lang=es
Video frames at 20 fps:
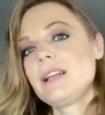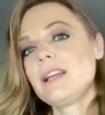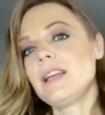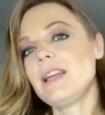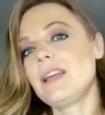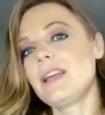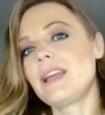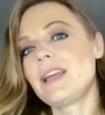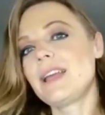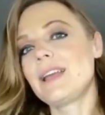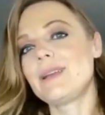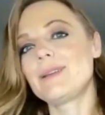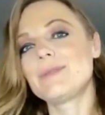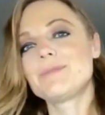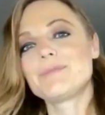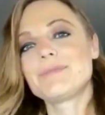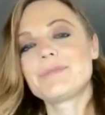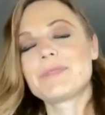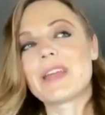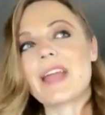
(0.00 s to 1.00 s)
eh,
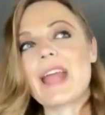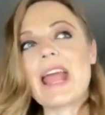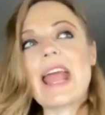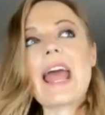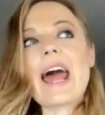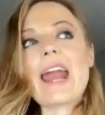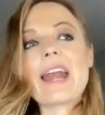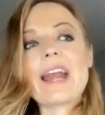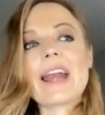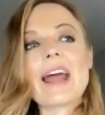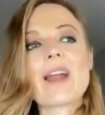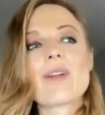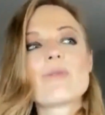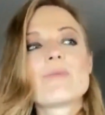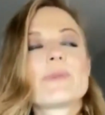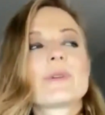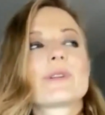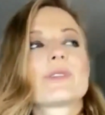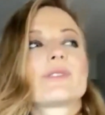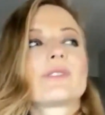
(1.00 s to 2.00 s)
encarnar
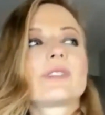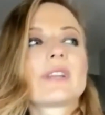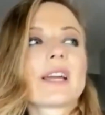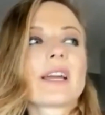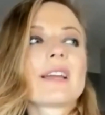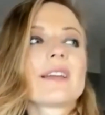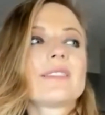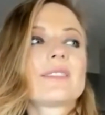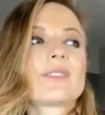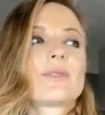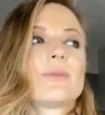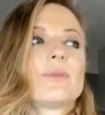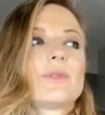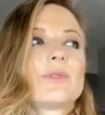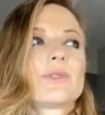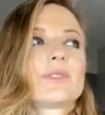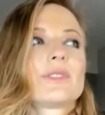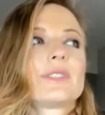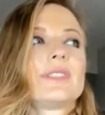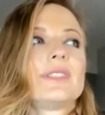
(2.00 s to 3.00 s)
un personaje, es
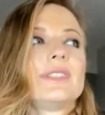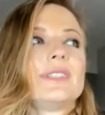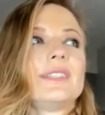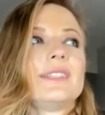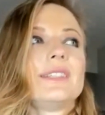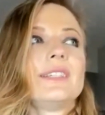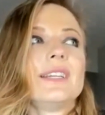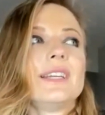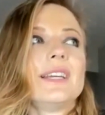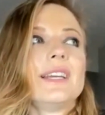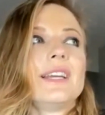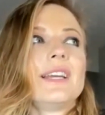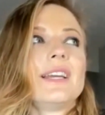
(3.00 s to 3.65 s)
como si,